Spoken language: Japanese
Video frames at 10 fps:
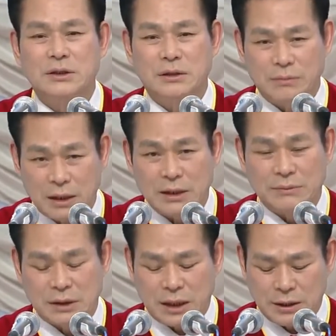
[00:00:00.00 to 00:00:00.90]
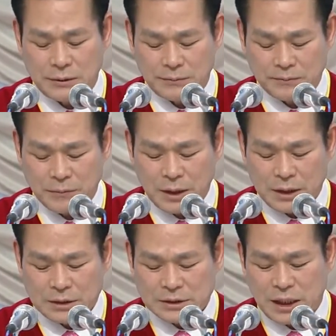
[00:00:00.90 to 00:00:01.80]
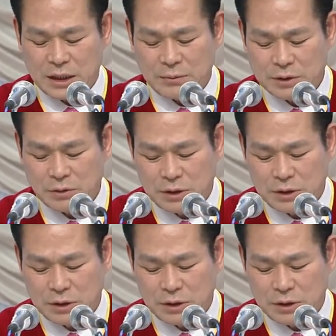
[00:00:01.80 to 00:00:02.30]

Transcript: また計略のことを言います。